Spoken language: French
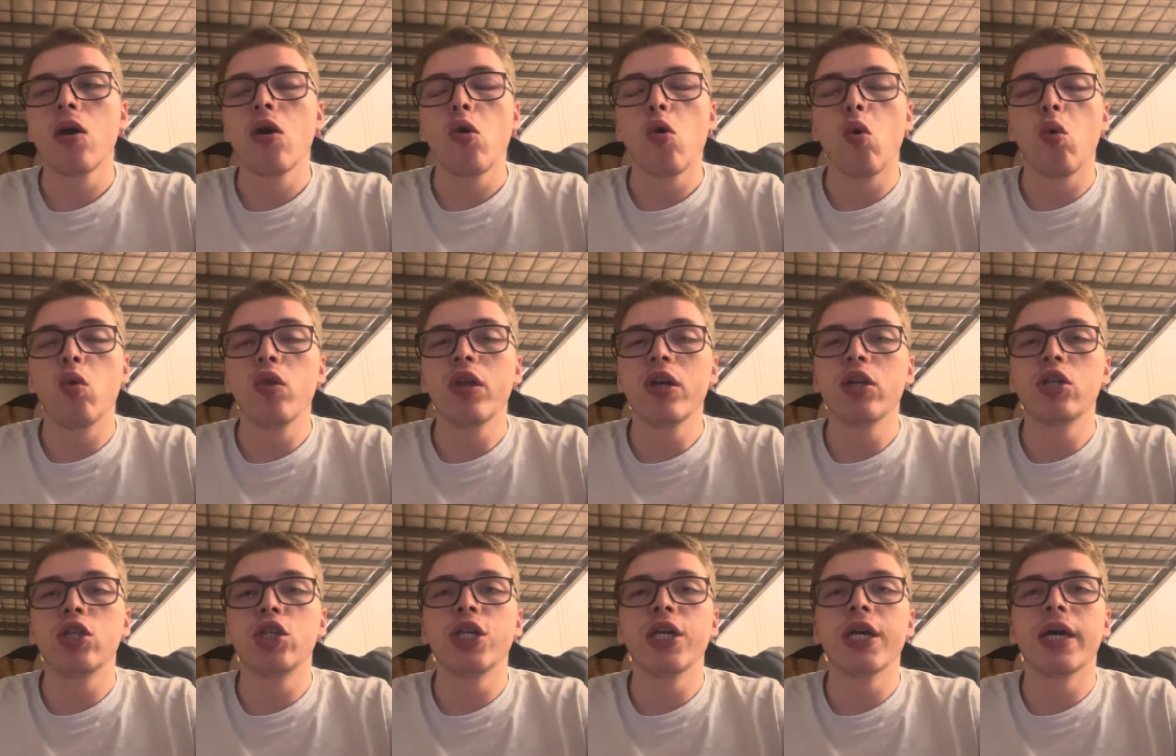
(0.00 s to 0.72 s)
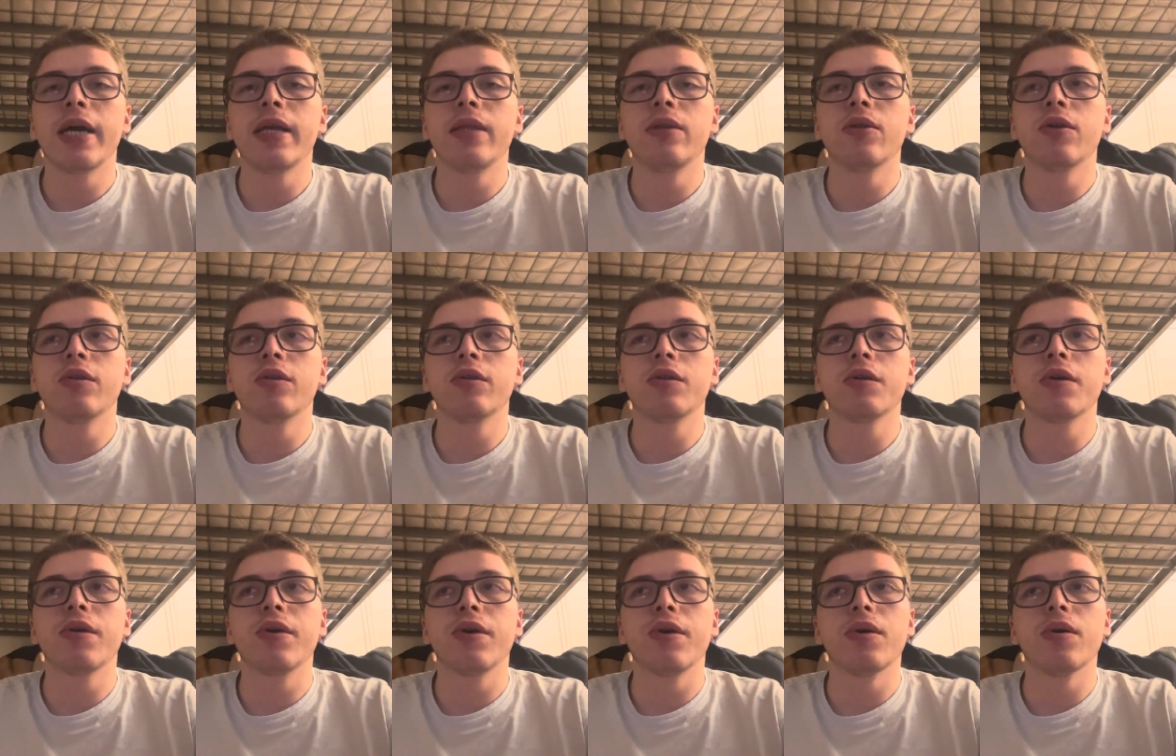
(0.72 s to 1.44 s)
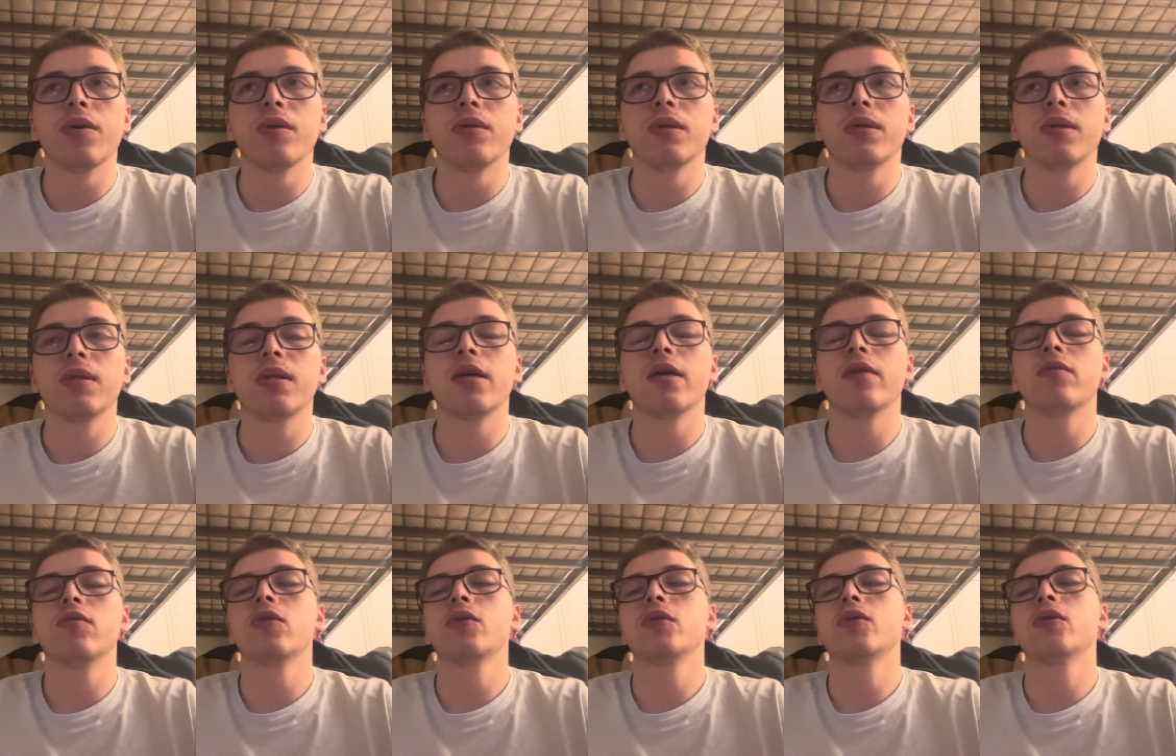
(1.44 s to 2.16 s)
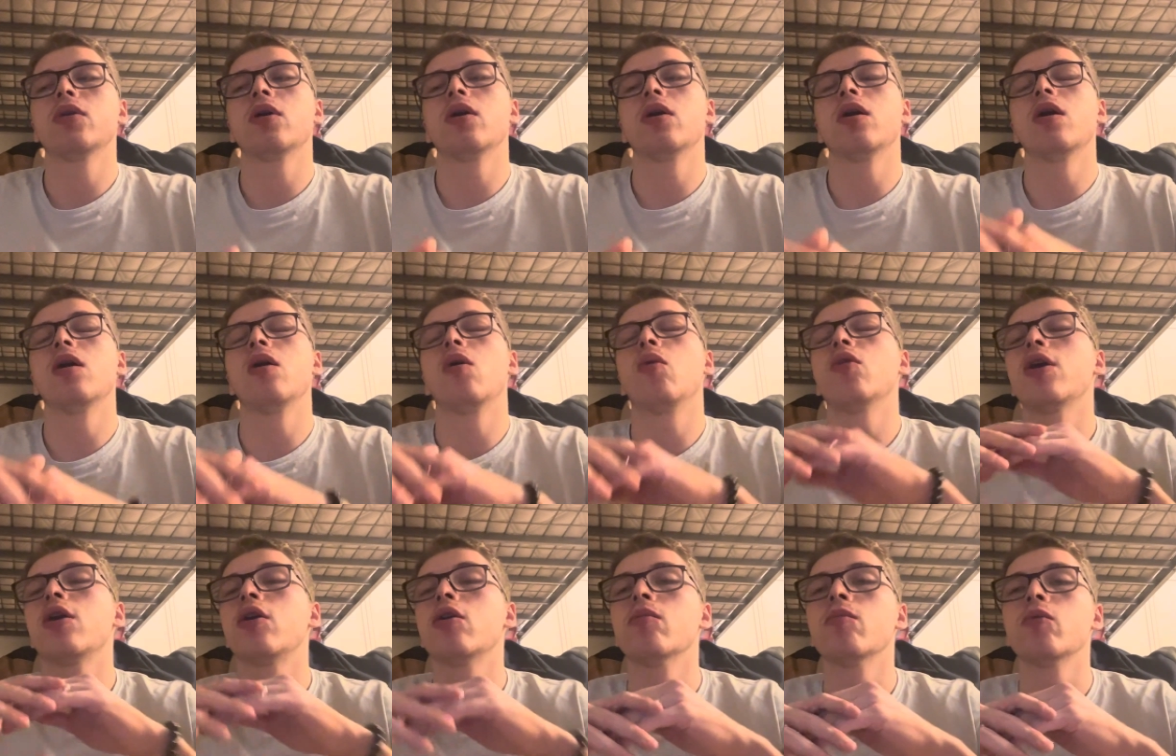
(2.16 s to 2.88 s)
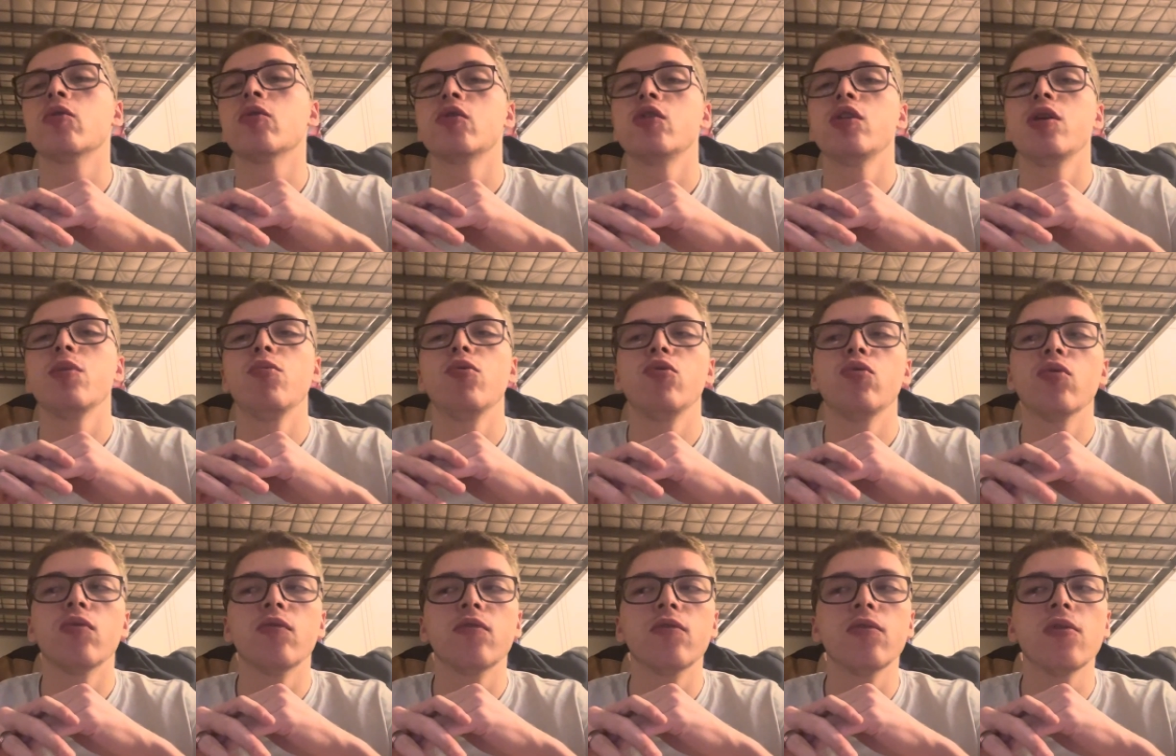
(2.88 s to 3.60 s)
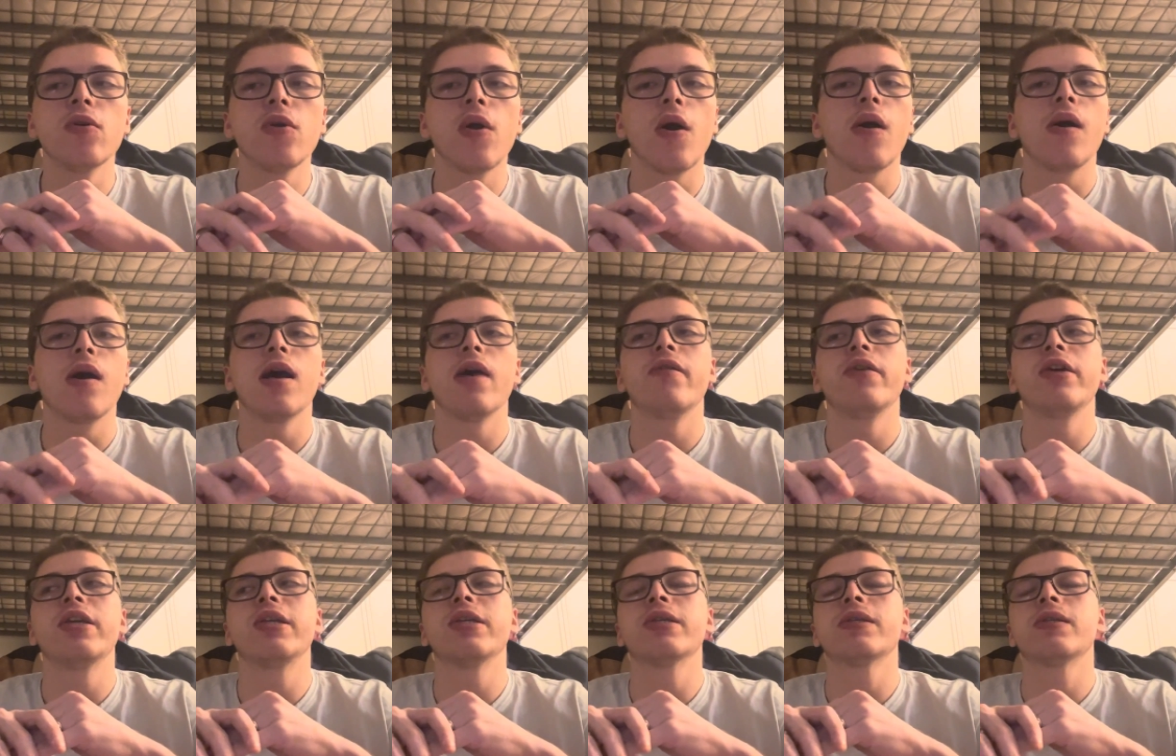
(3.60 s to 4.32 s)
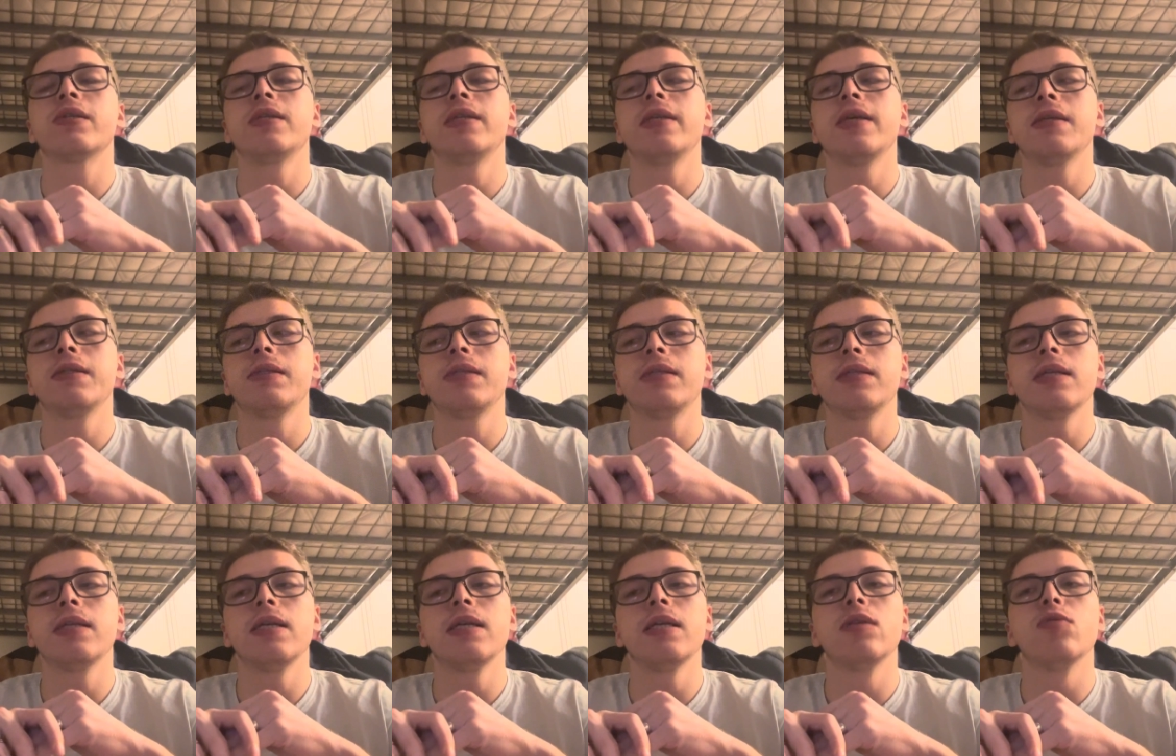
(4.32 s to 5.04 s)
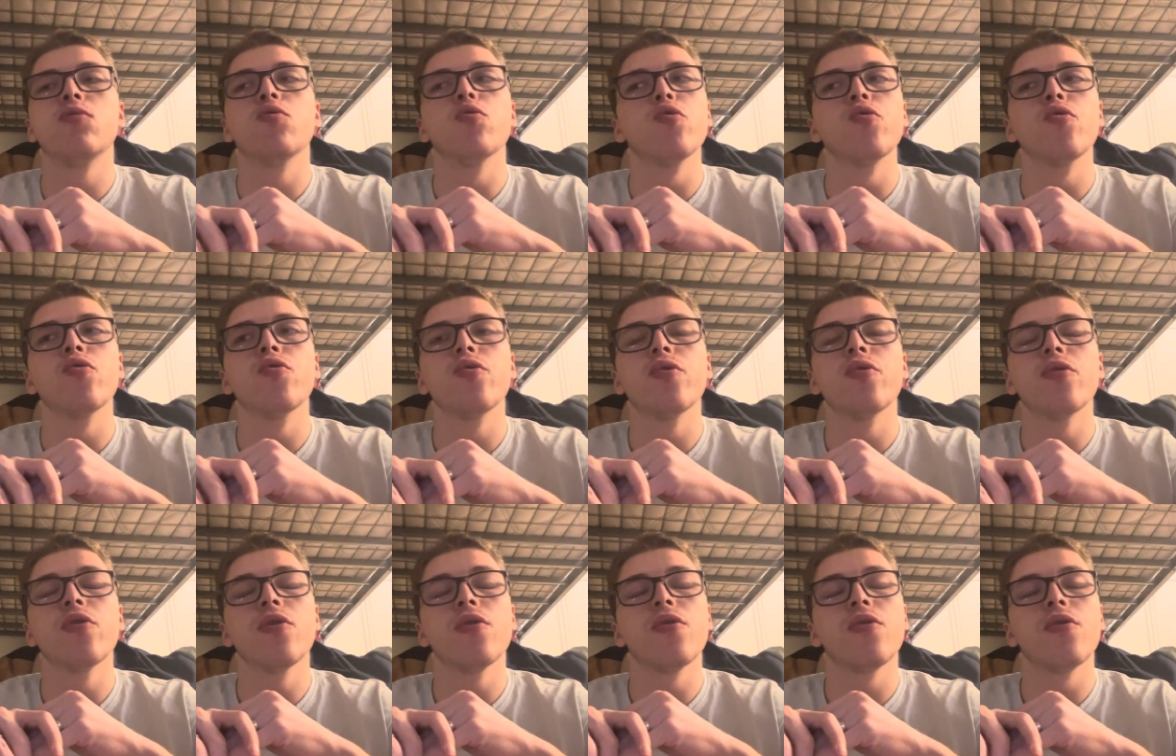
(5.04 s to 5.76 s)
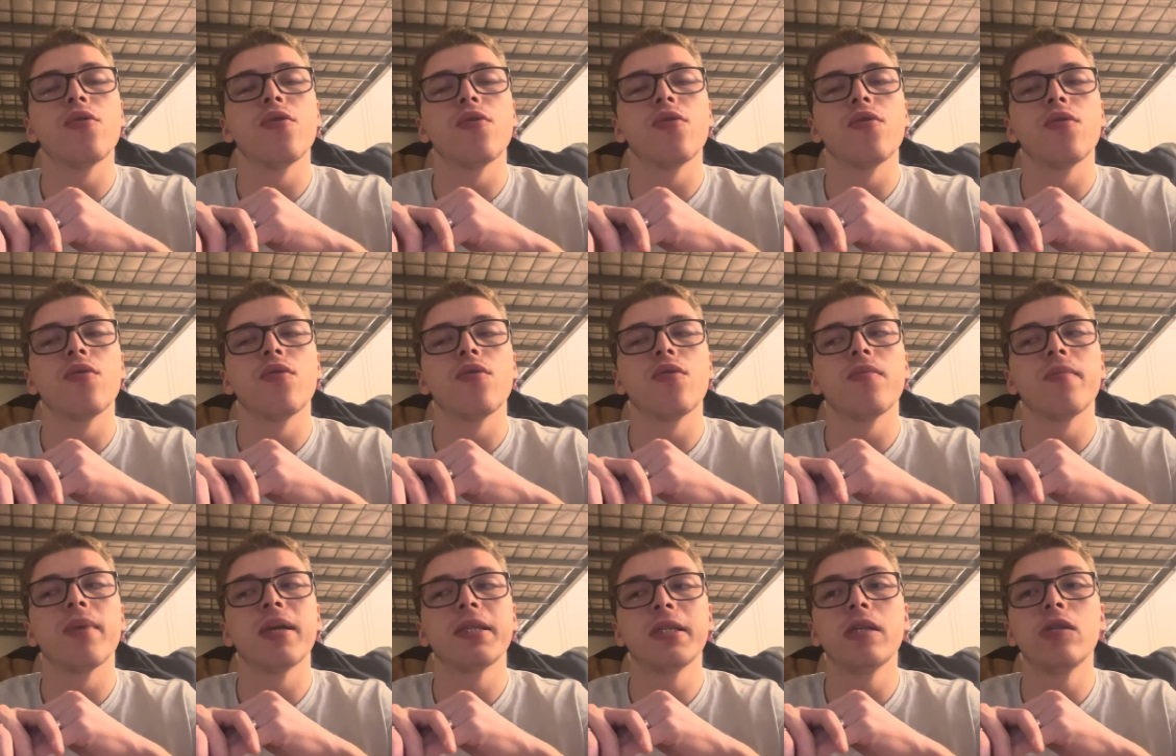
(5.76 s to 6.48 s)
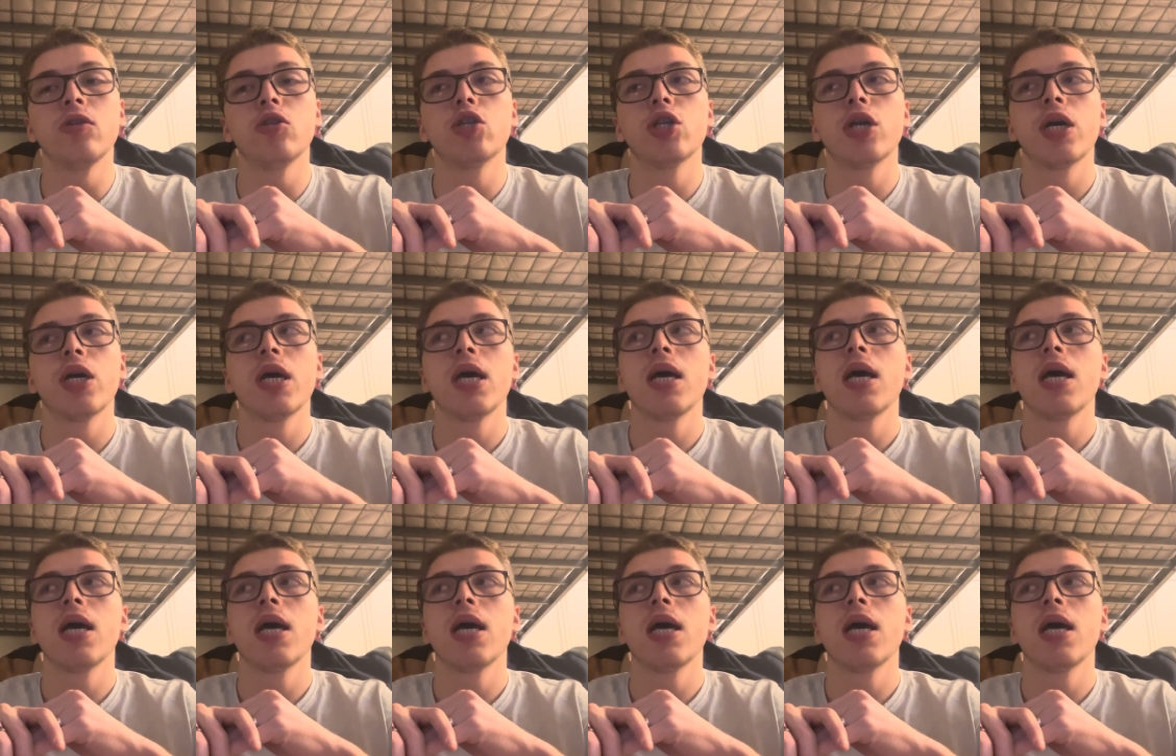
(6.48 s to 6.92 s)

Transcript: on, a, géré notre, notre avance. Alors on a commencé plutôt fort avec un CSC de Matic.